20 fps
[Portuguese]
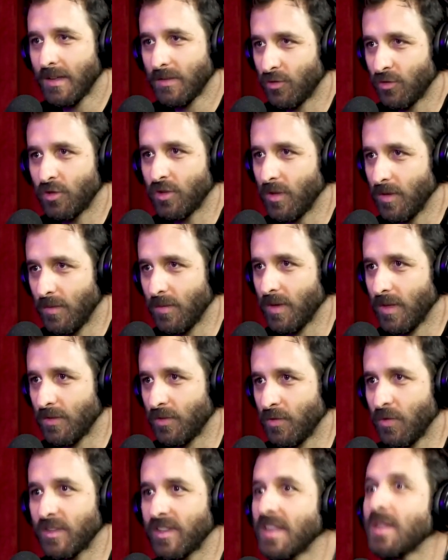
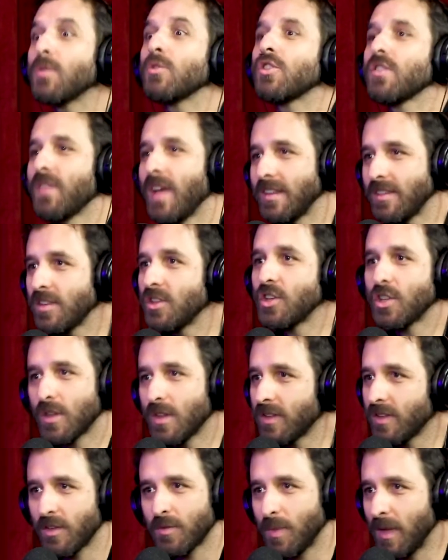Se você não tivesse
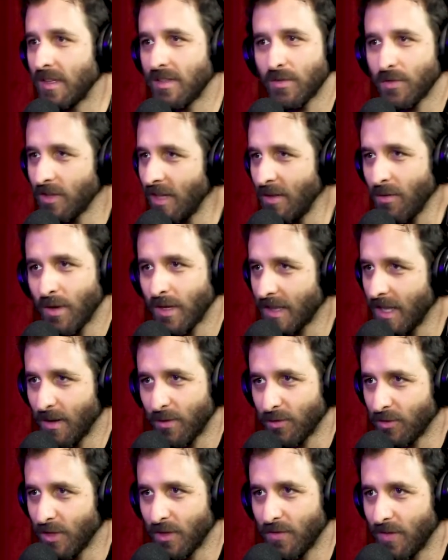tido essa experiência, você nunca
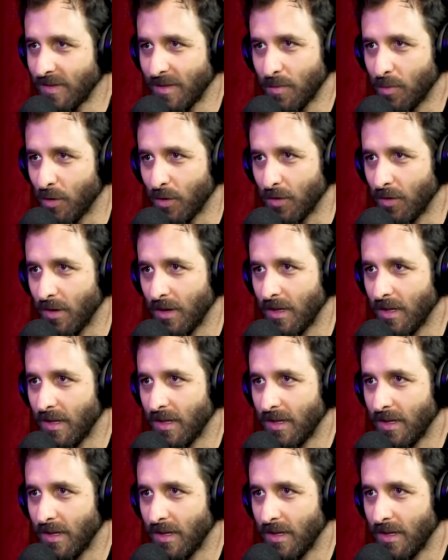teria conseguido fazer pornô?